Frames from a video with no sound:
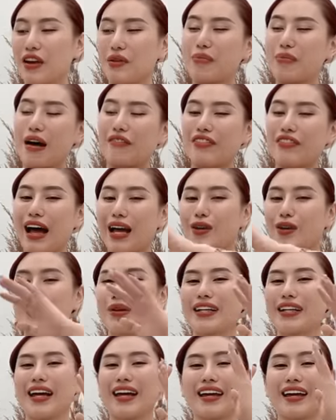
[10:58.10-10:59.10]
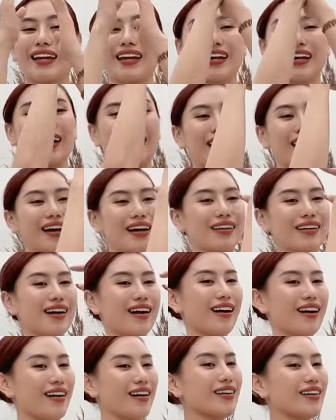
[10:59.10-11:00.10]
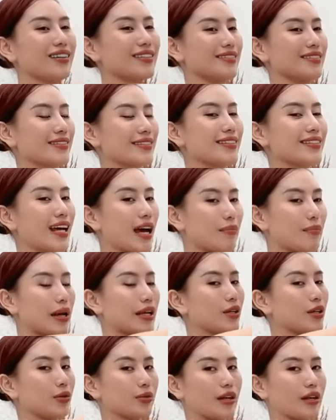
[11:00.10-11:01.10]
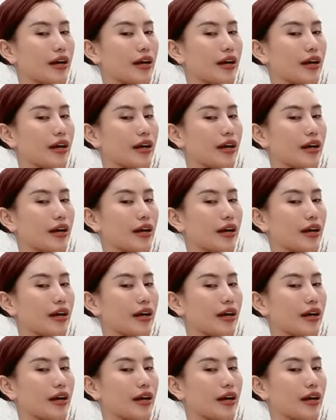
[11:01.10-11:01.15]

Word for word: phần bả vai của mình này. Đó, chạm hai khuỷu